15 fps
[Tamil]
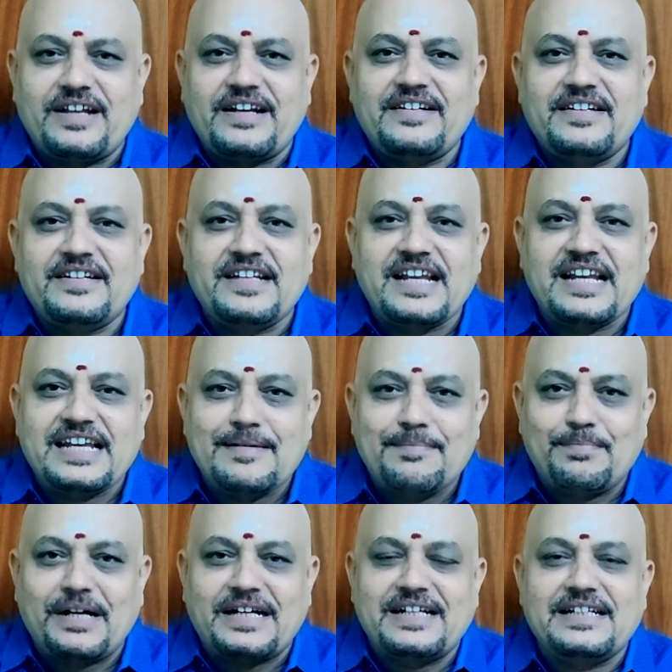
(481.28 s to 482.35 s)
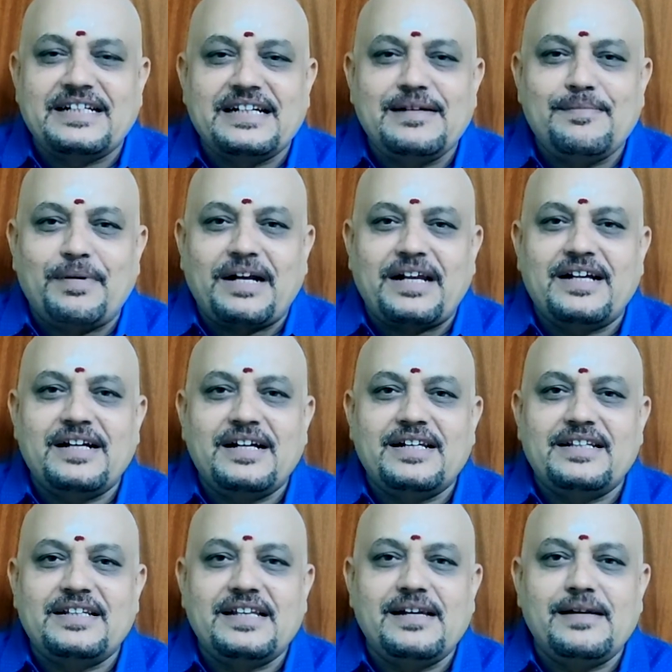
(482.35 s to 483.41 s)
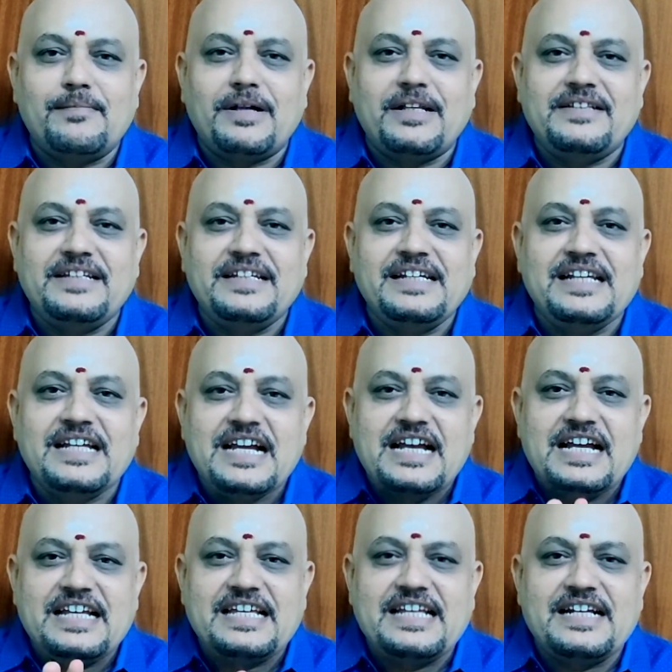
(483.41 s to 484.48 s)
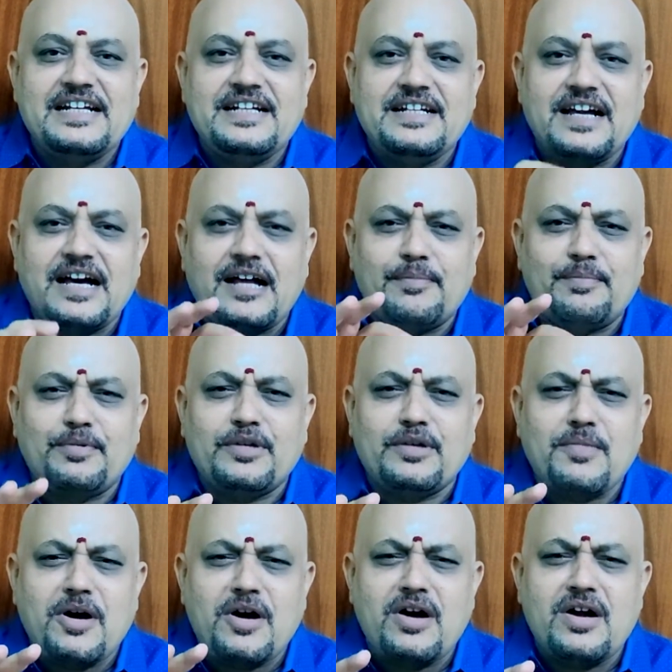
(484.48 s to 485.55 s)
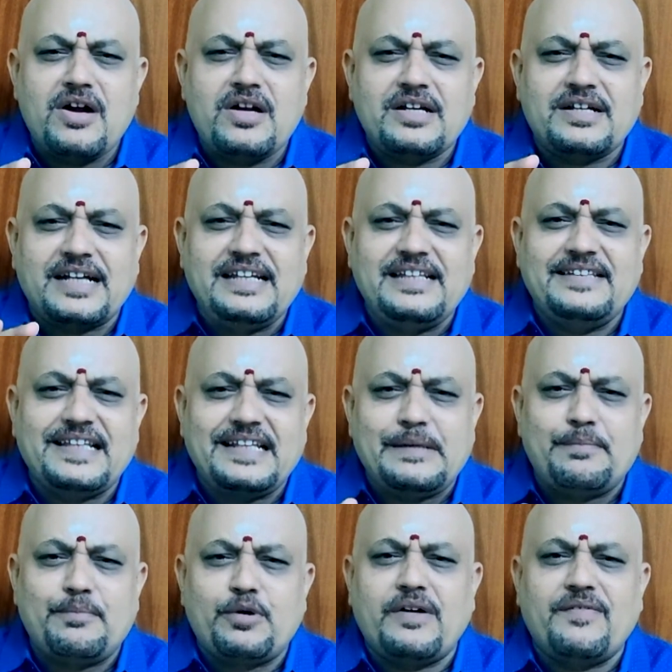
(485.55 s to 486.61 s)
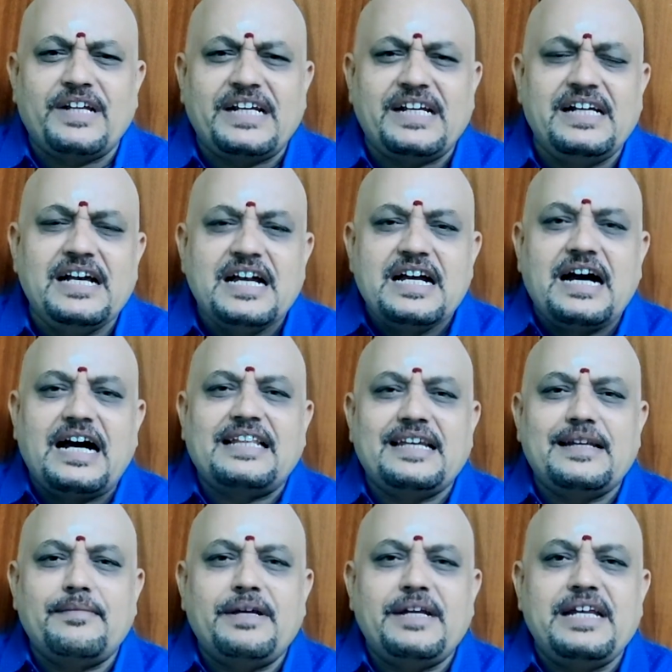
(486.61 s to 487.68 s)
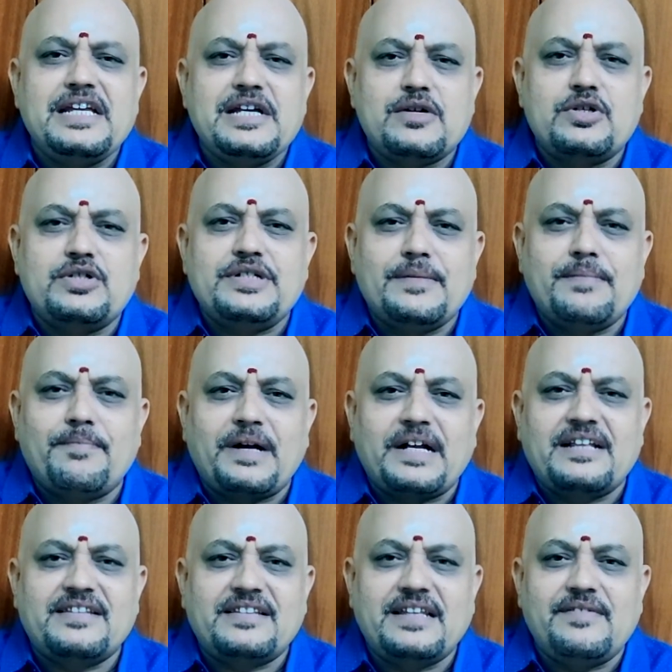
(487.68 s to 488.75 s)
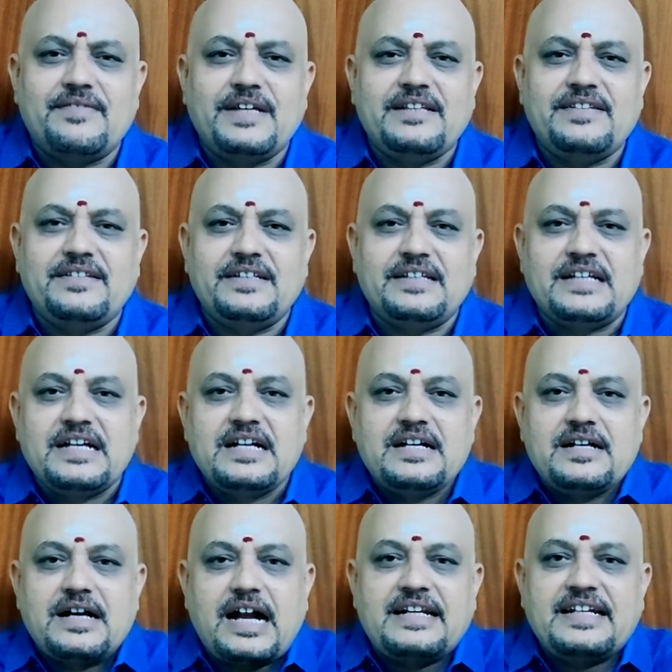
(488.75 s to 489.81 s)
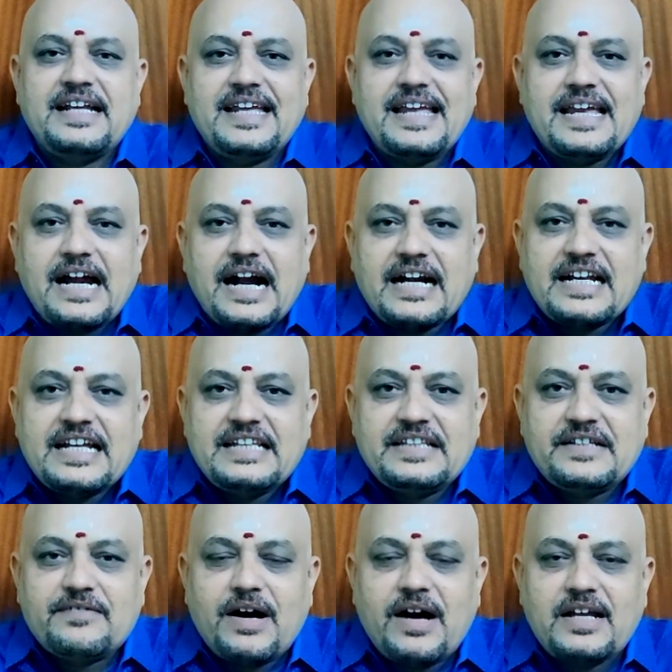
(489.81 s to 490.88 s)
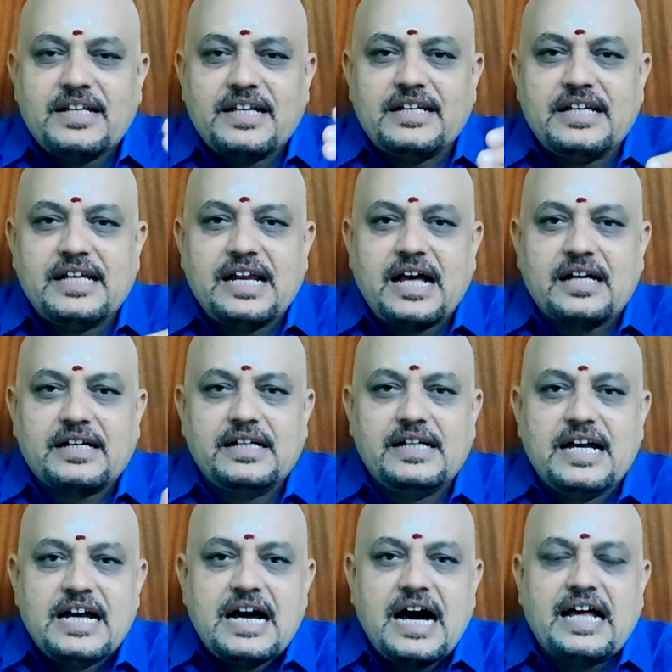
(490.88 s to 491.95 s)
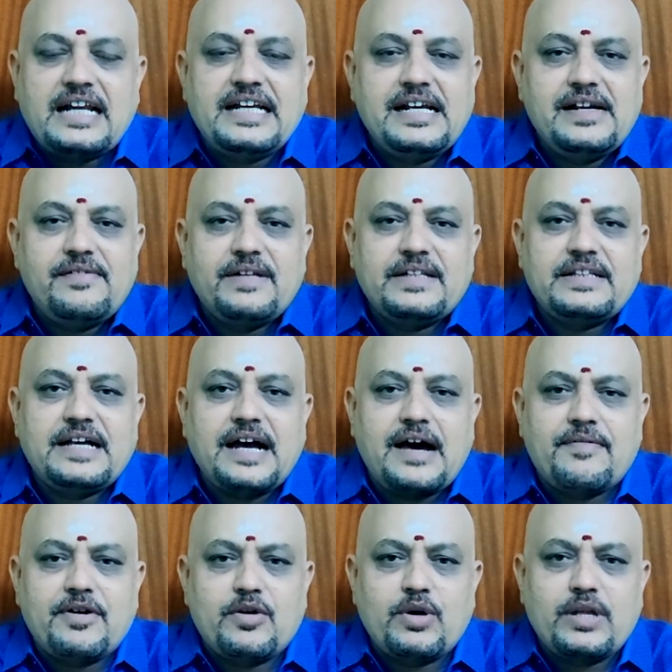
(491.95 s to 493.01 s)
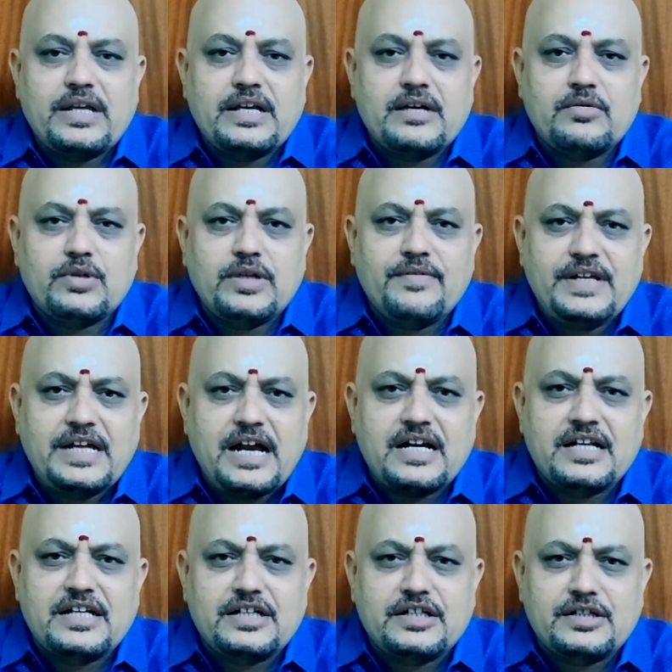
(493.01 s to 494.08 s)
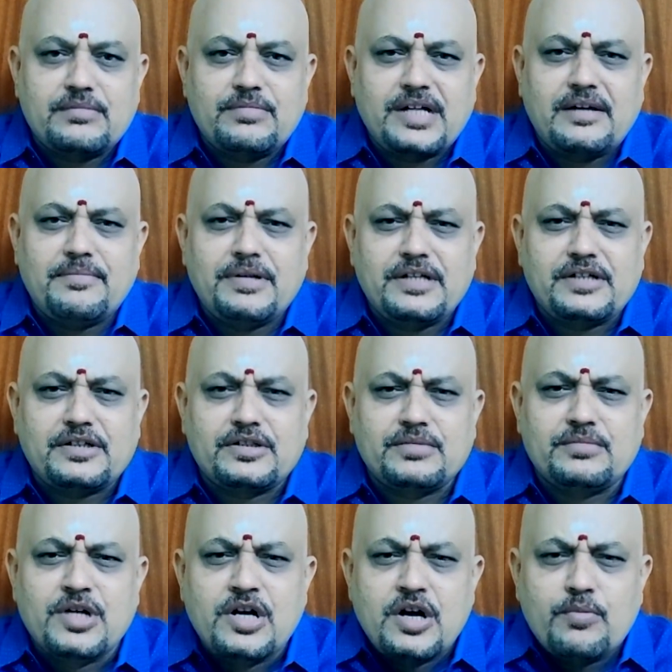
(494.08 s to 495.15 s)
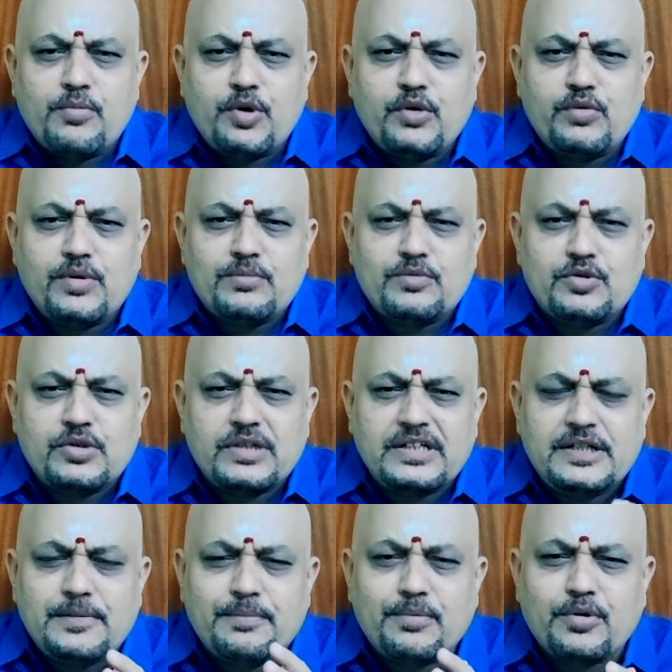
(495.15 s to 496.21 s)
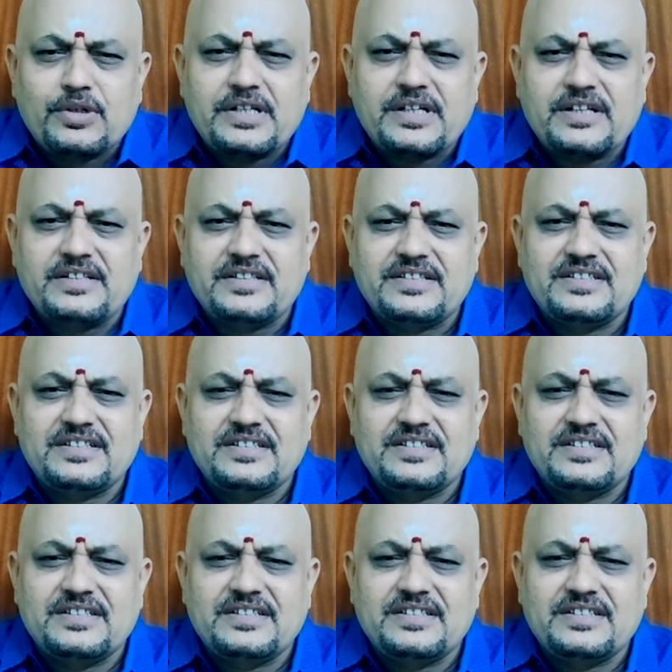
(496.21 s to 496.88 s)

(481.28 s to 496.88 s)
தட்டு நிறைய பழங்கள் பழங்கள் மத்தியில் இரண்டு அற்புதமான கைத்தறி புடவைகள் அதன் மேலே கொஞ்சம் பணத்தை வைத்து அன்னையை அழைத்து வா என்கிறார்கள் அருகில் வந்த அவருடைய உதவியாளருக்கும் நண்பருக்கும் உருவம் சுருங்கி போகிறது